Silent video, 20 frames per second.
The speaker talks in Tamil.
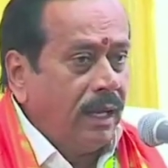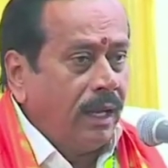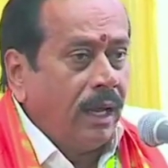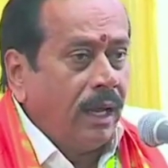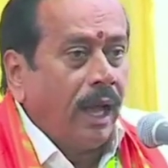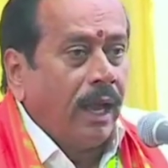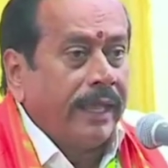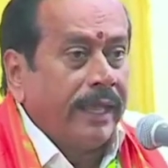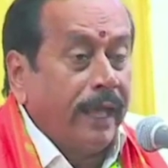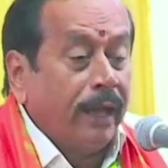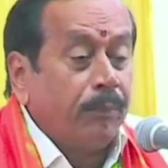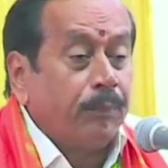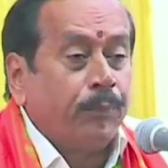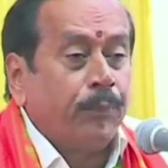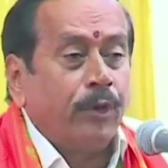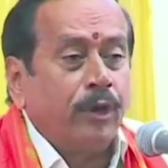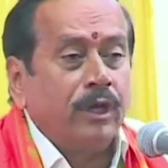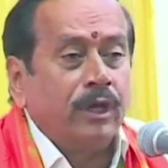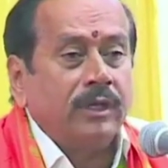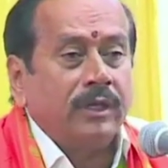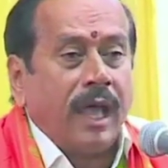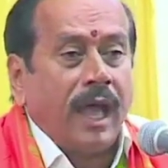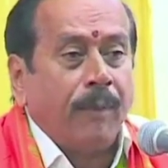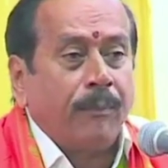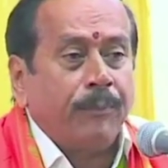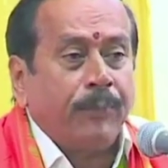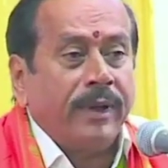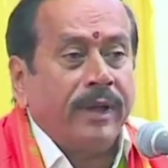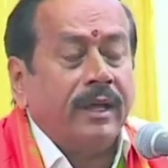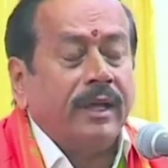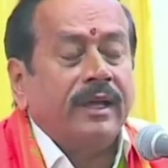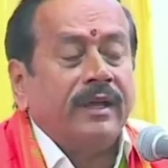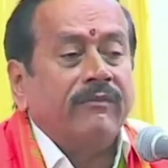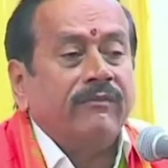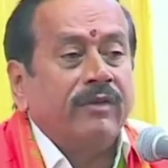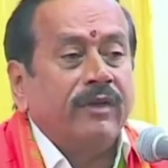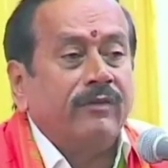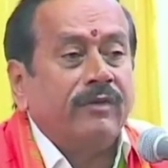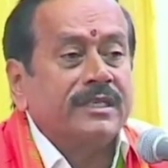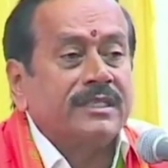எப்பொழுது அப்போ
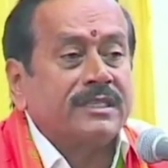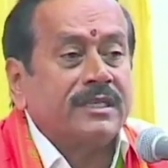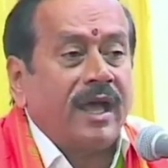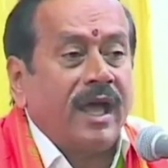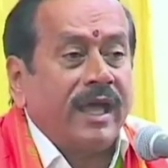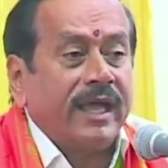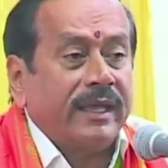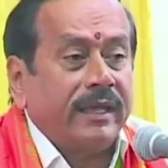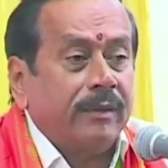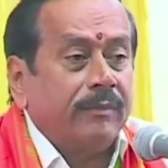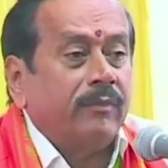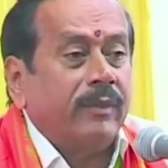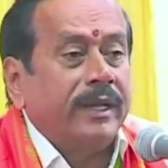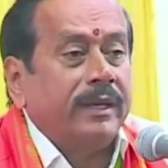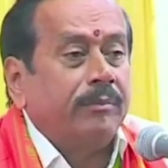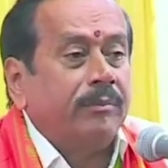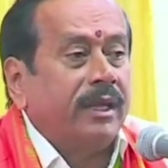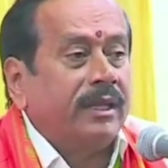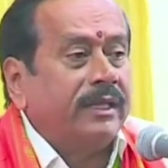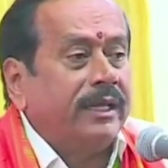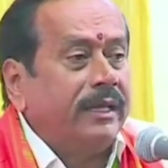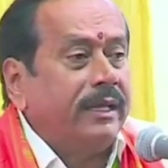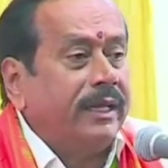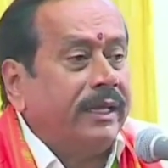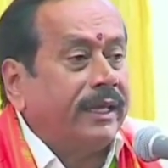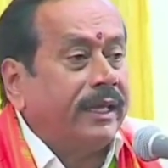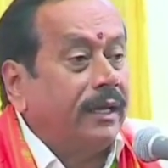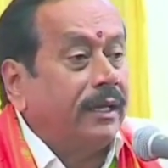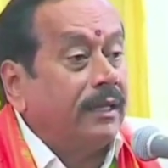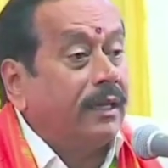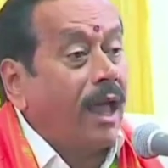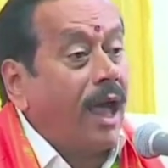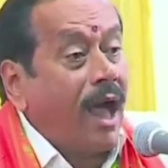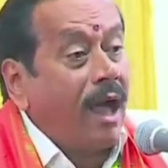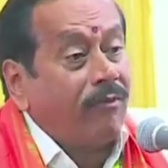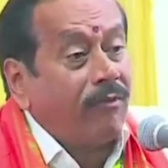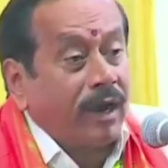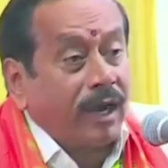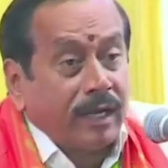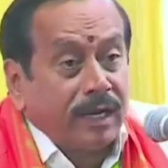விவசாயம் என்பது எல்லா
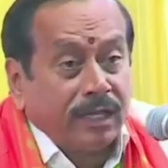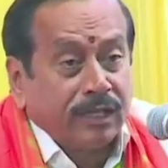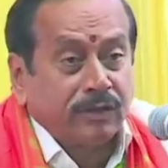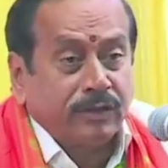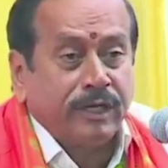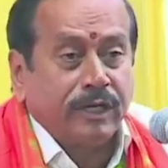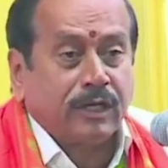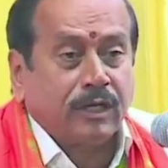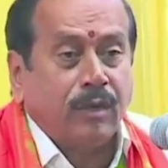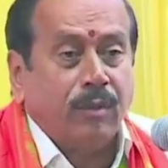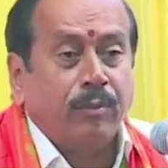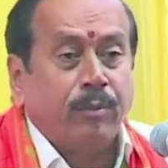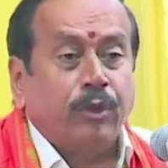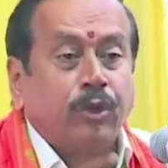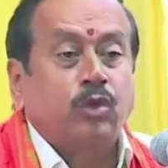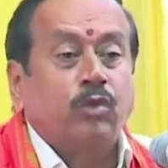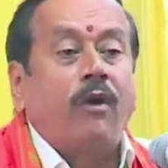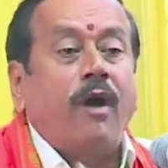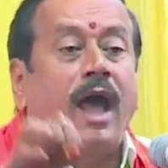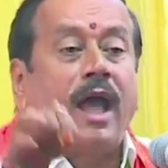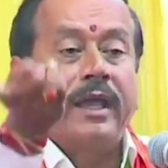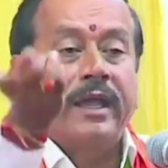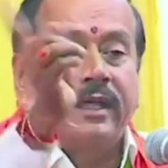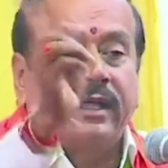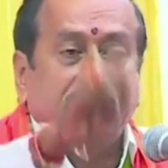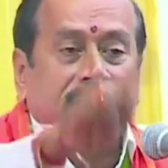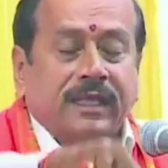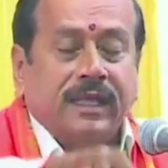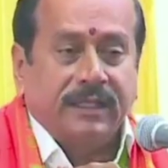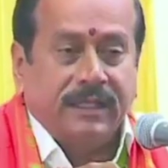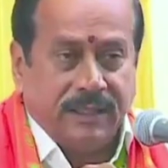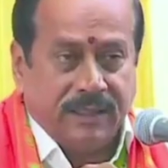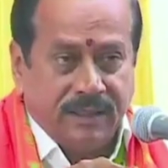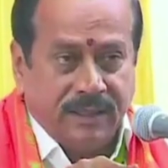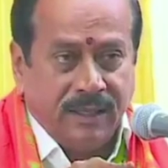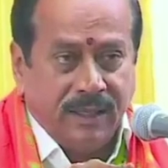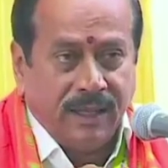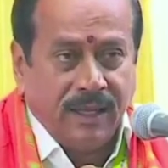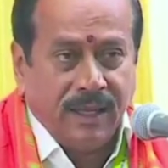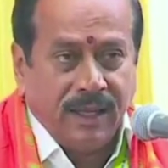வர்ணத்திற்கும் பொதுவாக இருந்தது
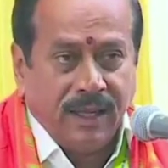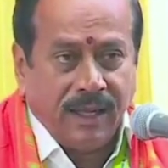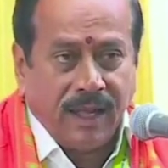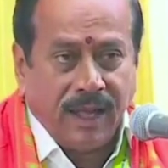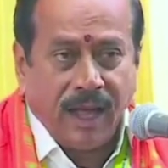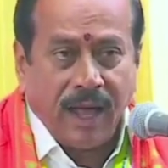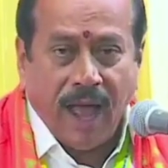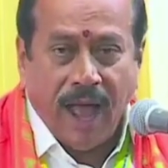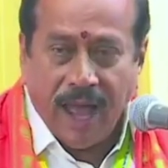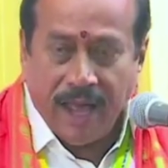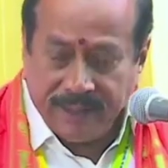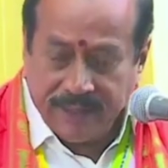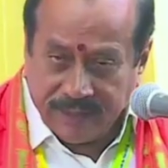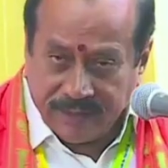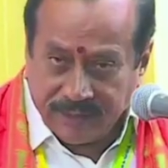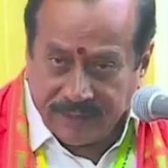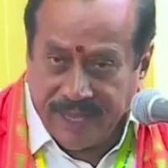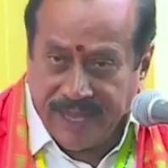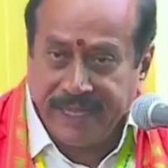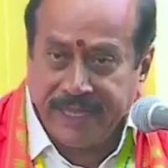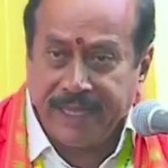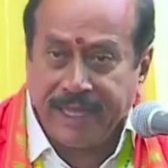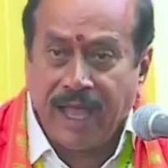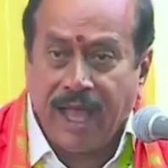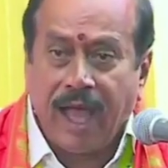அது தனியாக